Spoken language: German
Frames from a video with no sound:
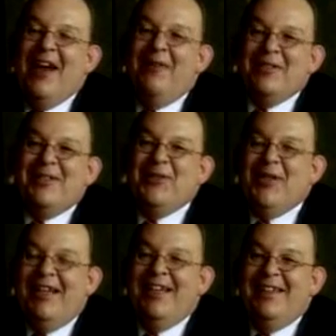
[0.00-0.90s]
Aber Sie
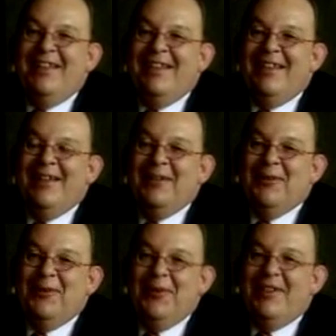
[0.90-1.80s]
schildern
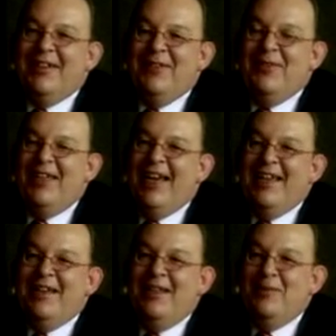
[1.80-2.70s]
Goethe wie
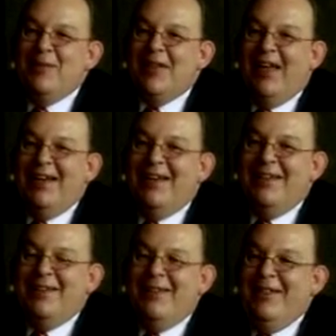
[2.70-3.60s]
einen
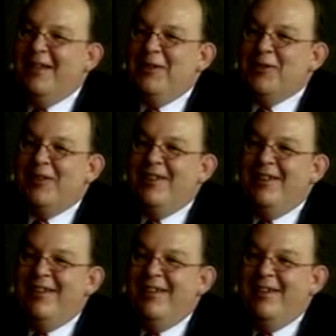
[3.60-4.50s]
liebeskranken Teenager.
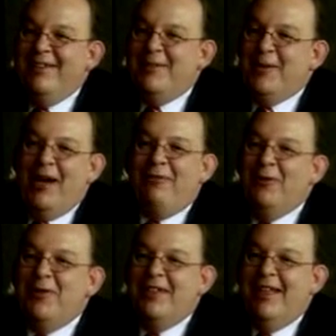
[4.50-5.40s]
Die
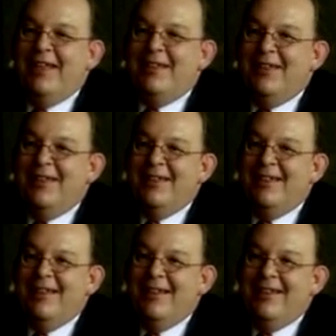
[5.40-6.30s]
schlaflosen also, Nächte. Gut,